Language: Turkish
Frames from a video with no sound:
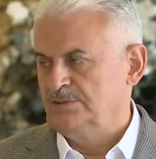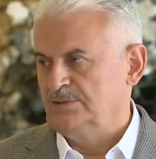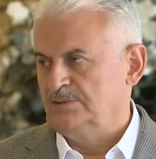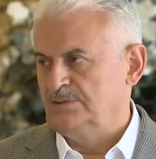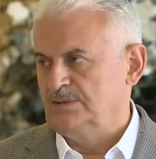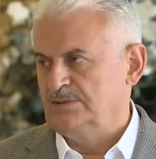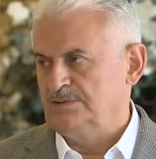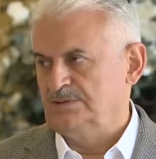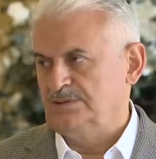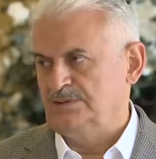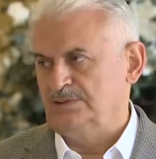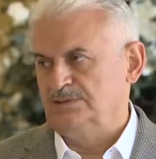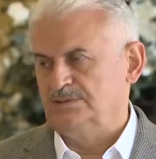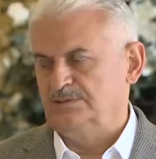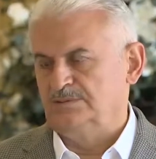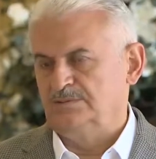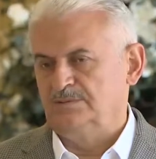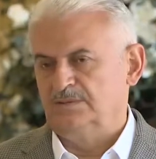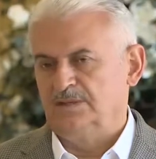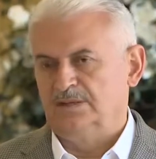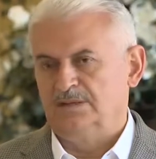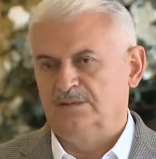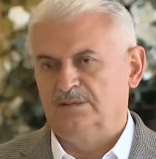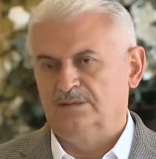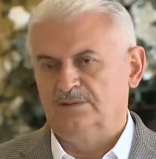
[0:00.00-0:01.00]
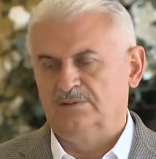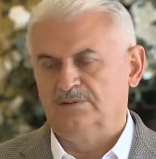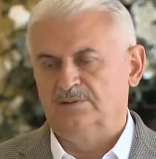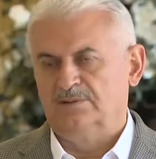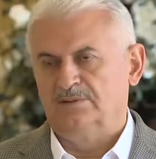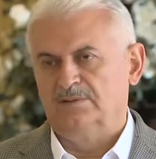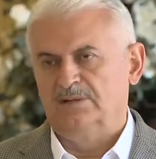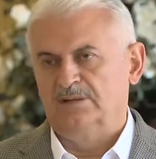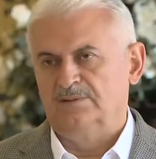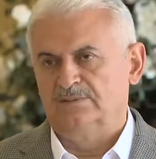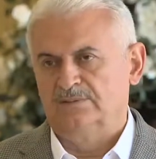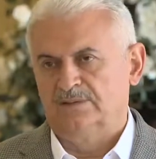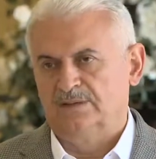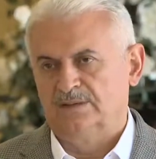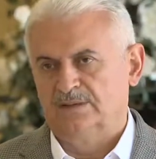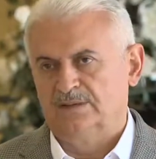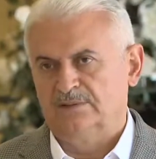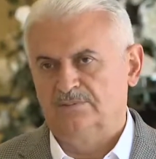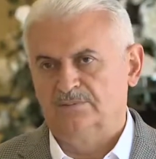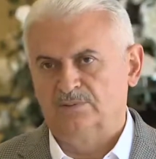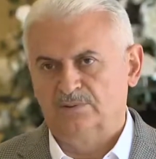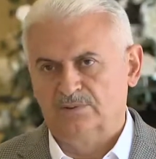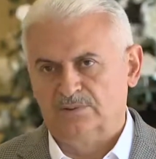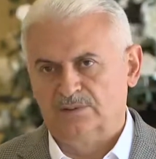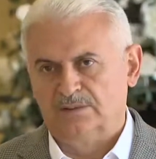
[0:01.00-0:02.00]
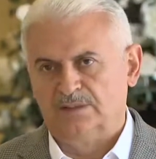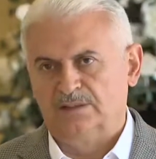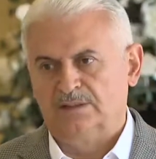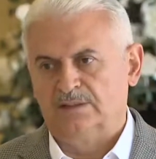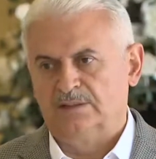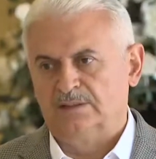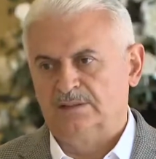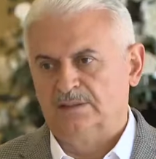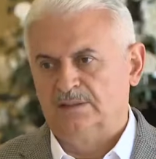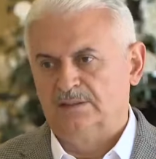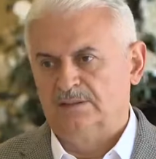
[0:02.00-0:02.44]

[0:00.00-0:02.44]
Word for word: ve seçime öyle veya böyle